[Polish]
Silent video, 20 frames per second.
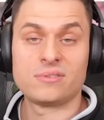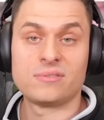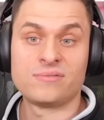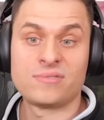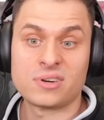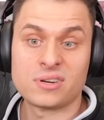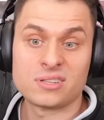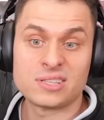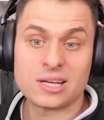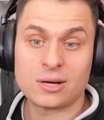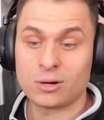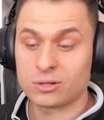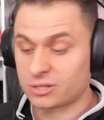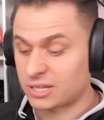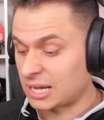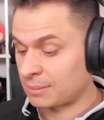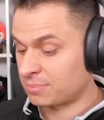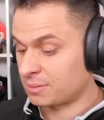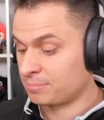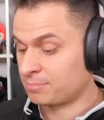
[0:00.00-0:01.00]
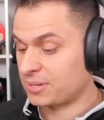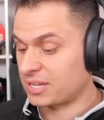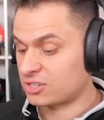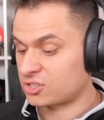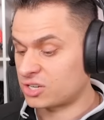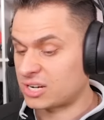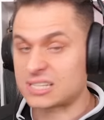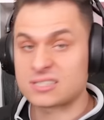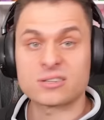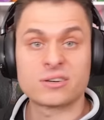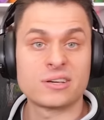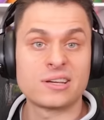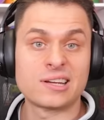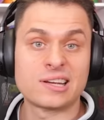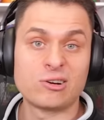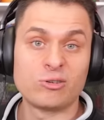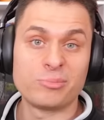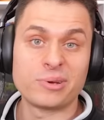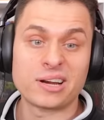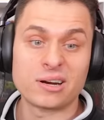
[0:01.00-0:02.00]
Wyglądało to, jakbym pierwszy raz
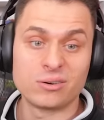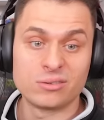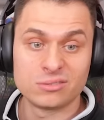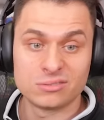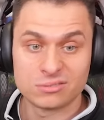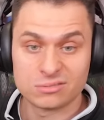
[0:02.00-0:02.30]
koinkę ubierał.